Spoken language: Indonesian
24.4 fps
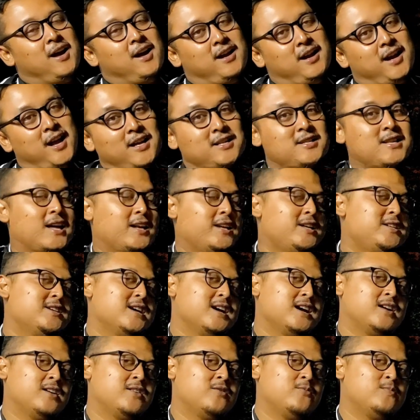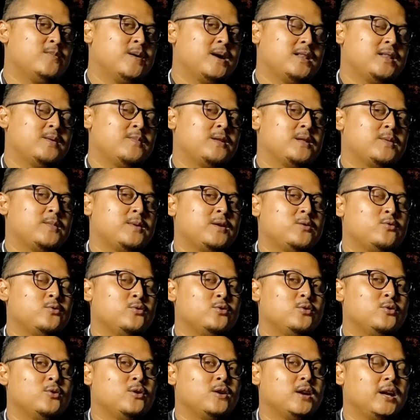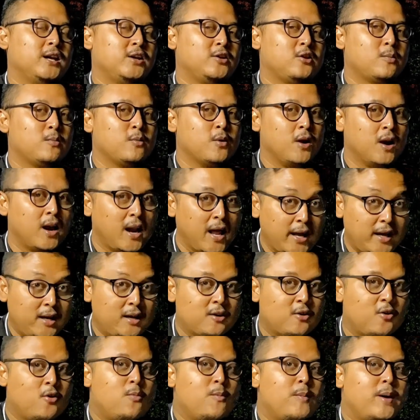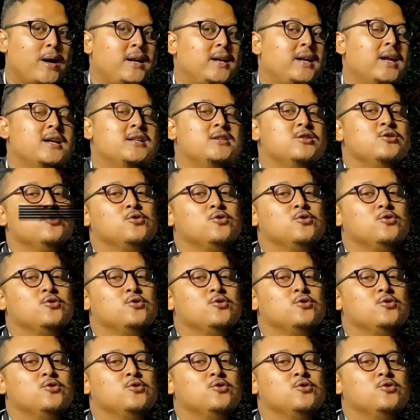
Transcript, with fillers: Nah, jadi jangan lupa teman-teman untuk klik tombol like, comment, dan